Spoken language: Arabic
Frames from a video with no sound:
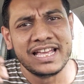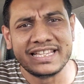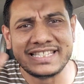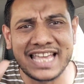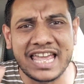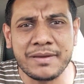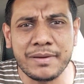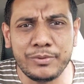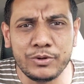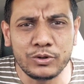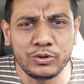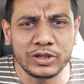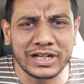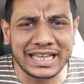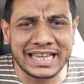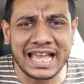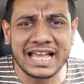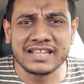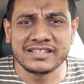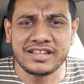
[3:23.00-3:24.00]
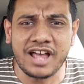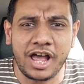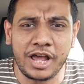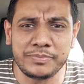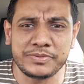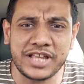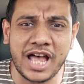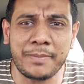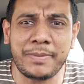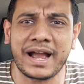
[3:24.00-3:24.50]
زي ما بيقولوا كده
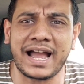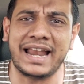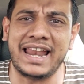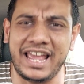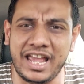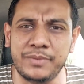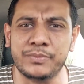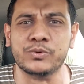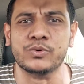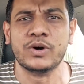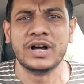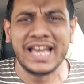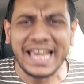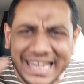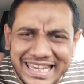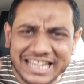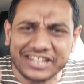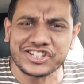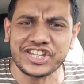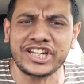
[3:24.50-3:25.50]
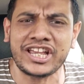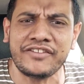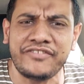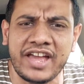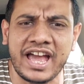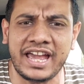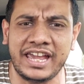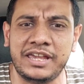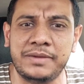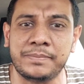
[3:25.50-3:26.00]
صاحب صاحبك على عيبه هي الشركه
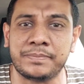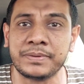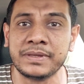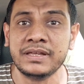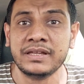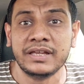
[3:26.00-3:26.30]
فيها عيب